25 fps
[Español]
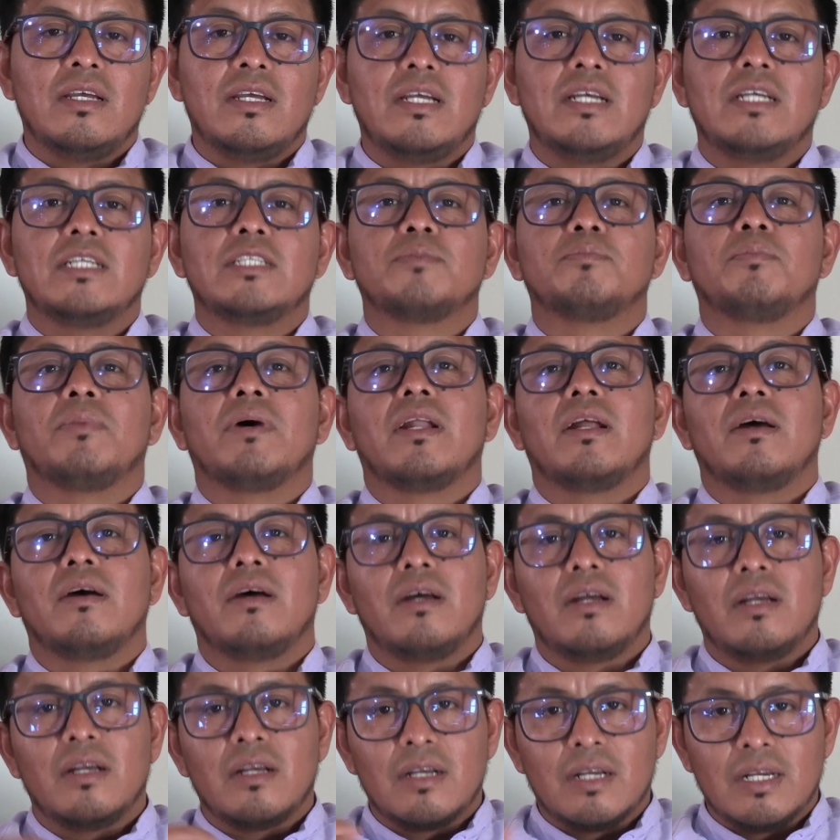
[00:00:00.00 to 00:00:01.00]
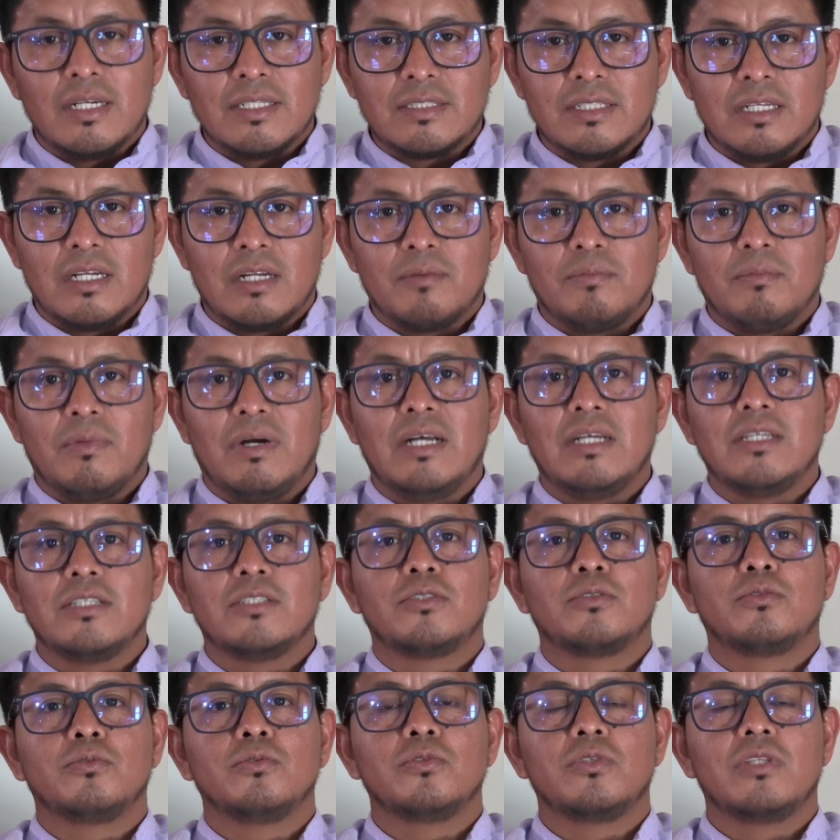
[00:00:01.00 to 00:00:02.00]
es para gastar
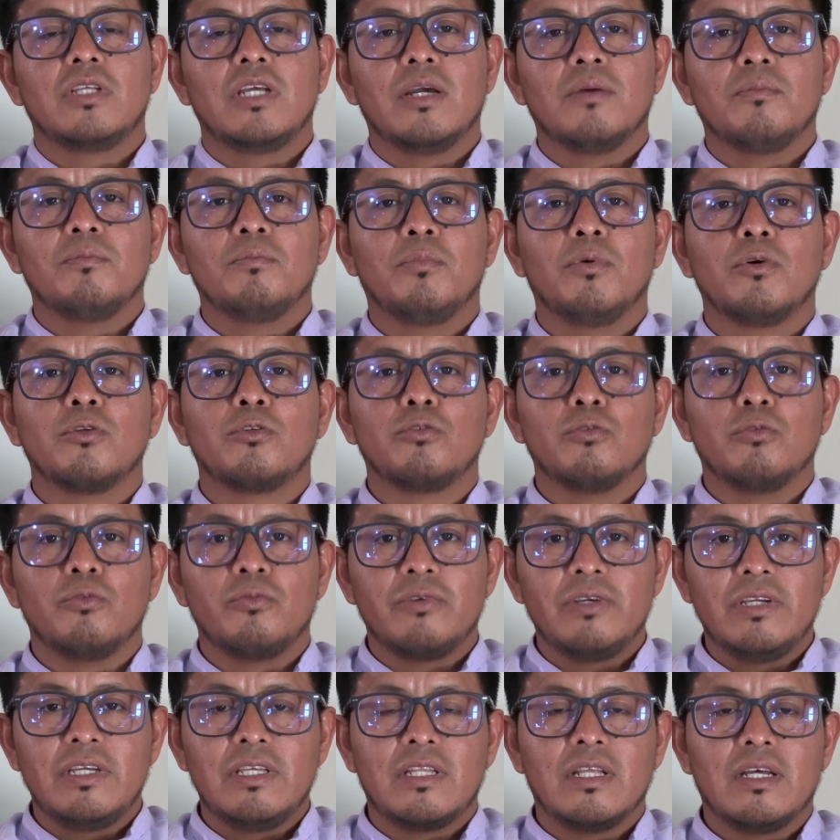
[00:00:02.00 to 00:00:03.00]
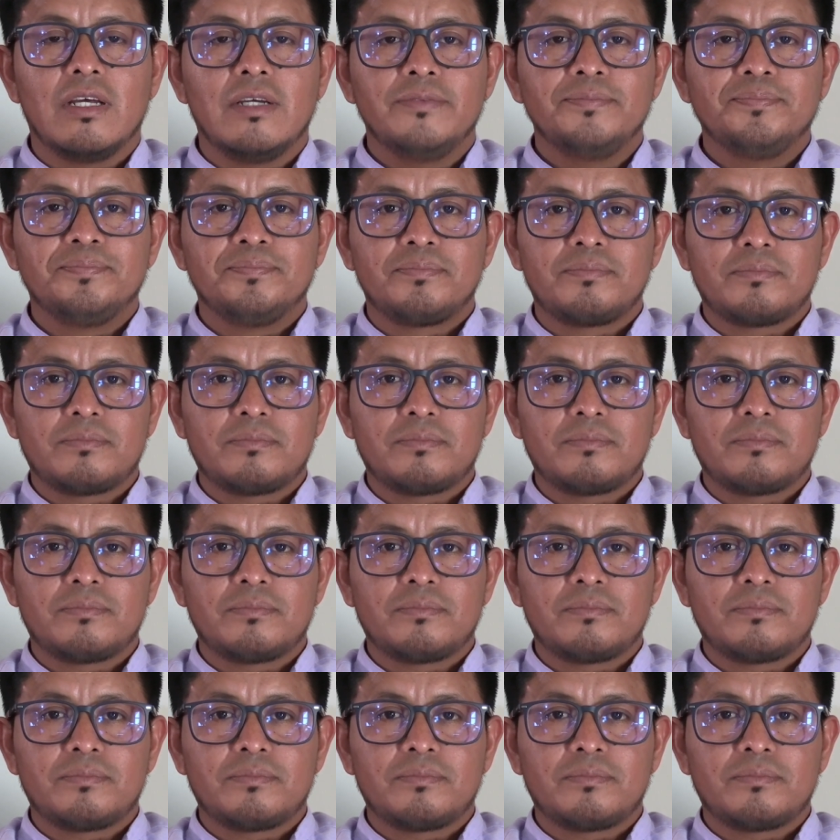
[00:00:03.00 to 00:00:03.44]
más tu tiempo, tu vida,